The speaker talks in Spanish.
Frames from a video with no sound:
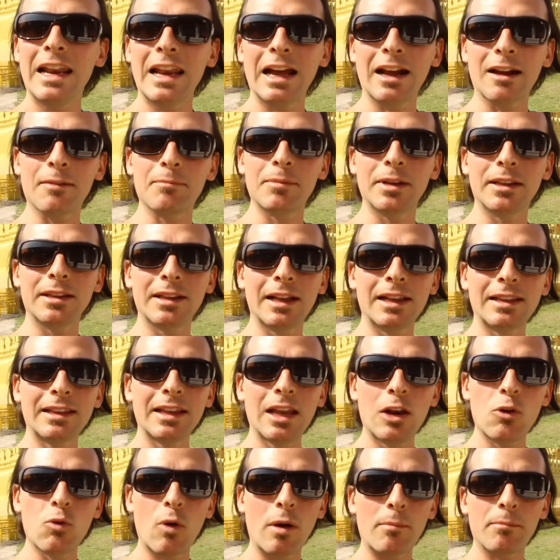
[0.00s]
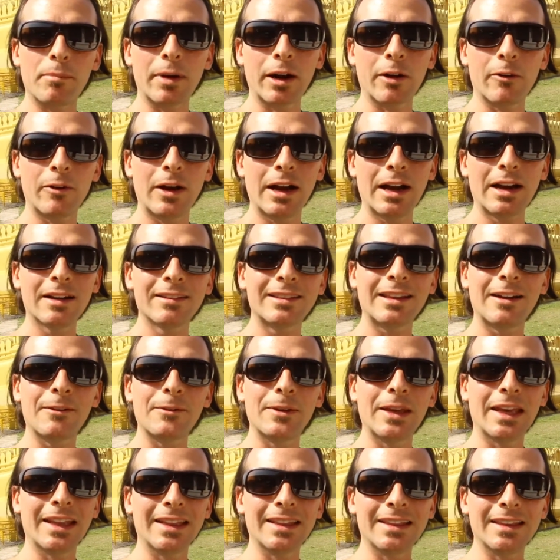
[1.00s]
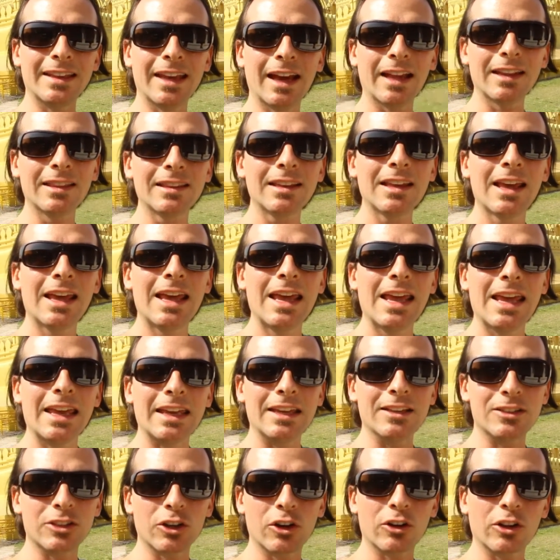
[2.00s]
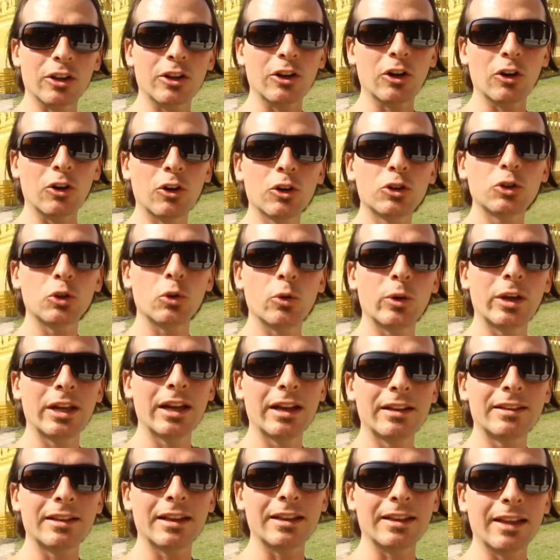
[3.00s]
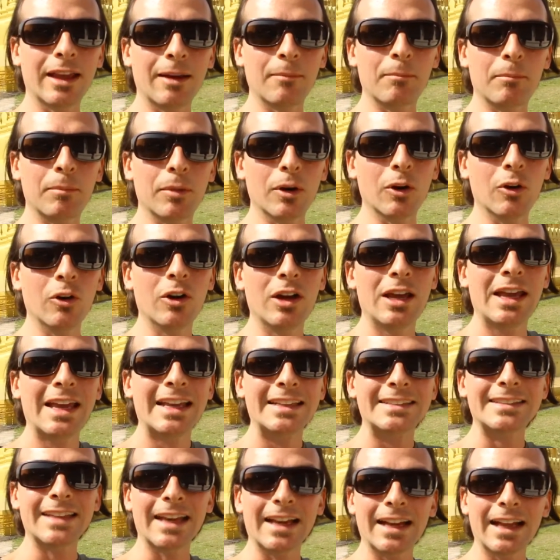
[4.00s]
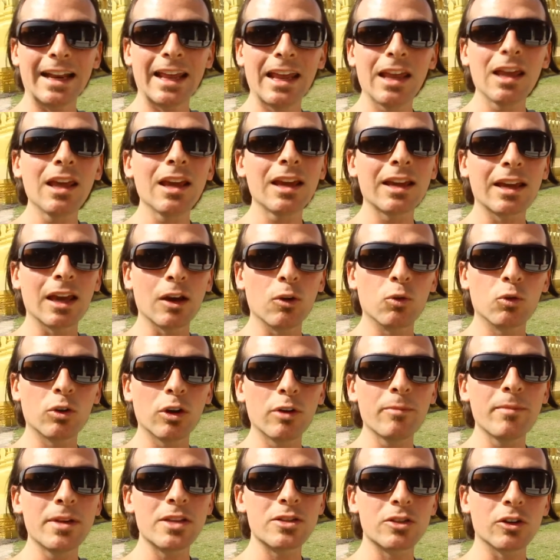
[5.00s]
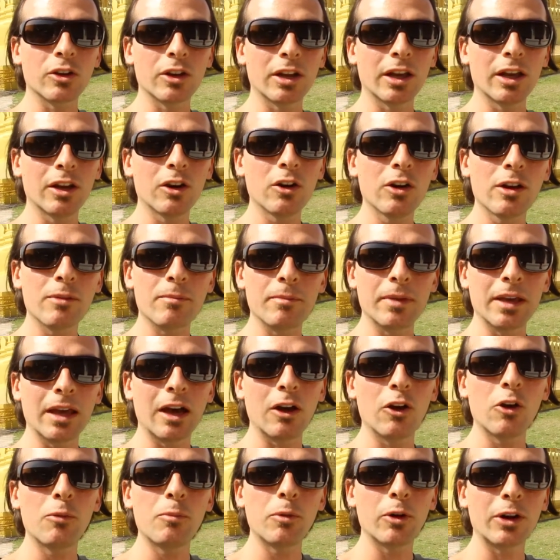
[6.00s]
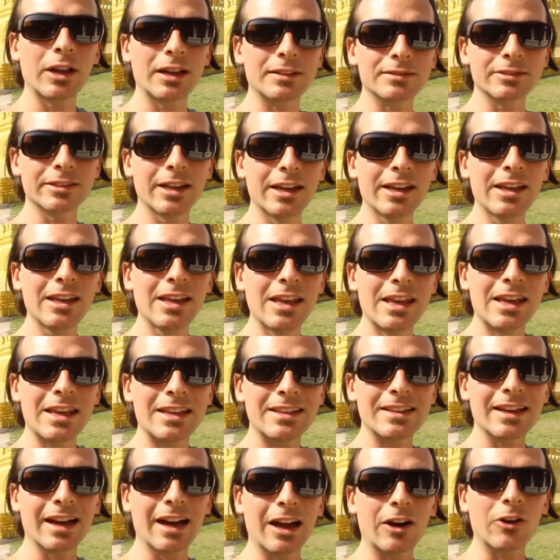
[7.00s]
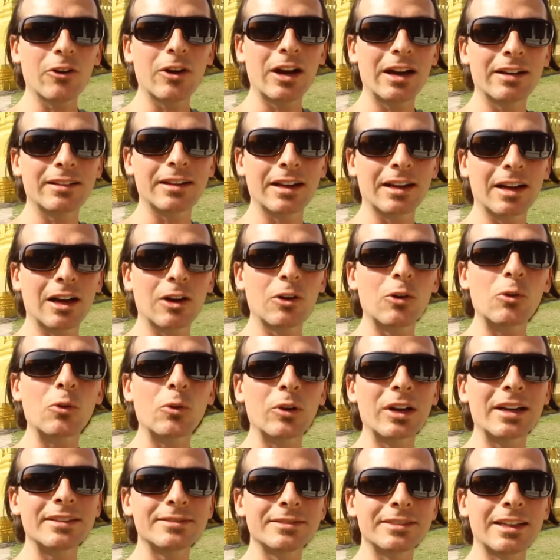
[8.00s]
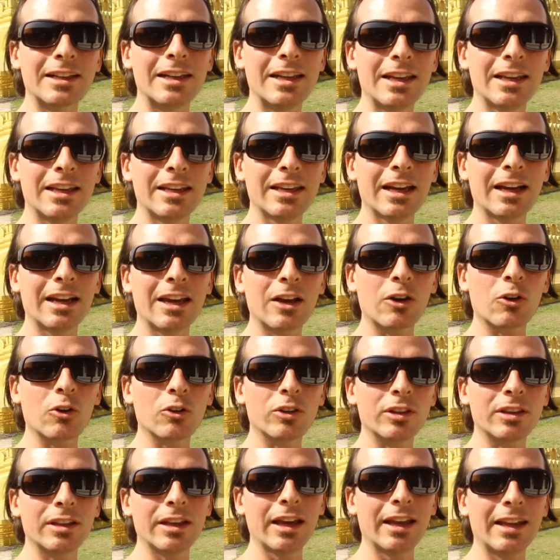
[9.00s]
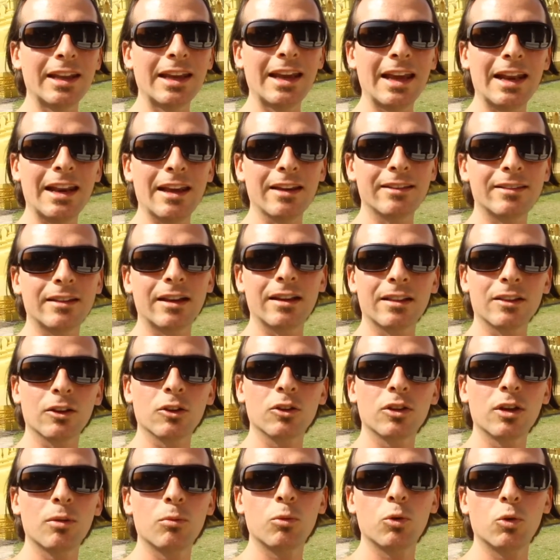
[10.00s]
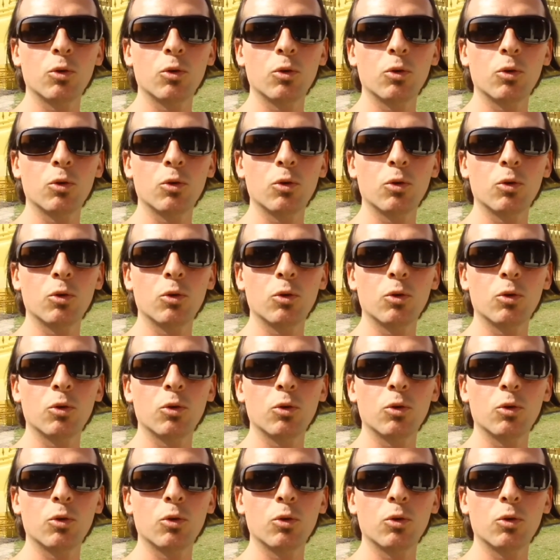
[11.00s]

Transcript: la capital de Luang Prabang hasta Vientiane y se ordenó construir este templo. Se cree que unos misioneros enviados por el rey llegaron hasta acá con una reliquia que contiene el esternón de